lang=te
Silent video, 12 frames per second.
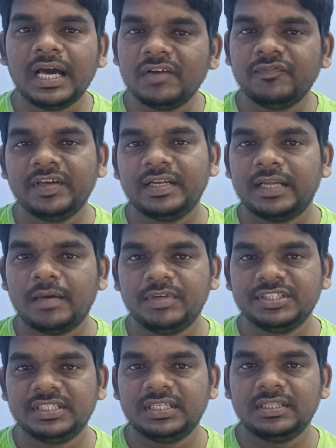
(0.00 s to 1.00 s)
అన్ఫేర్
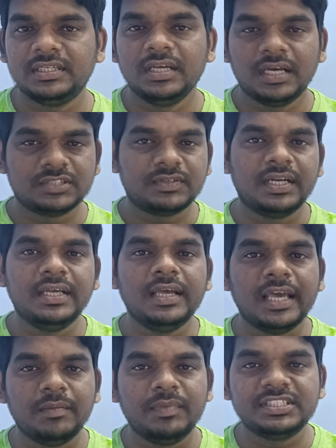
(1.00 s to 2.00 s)
నామినేషన్ అది సారీ
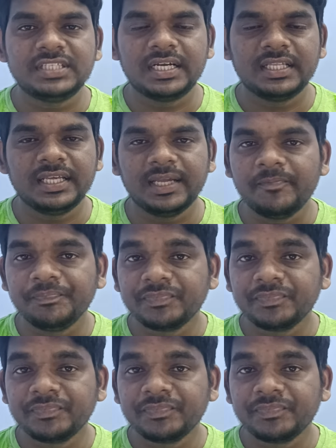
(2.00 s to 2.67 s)
ఎలిమినేషన్ అనేది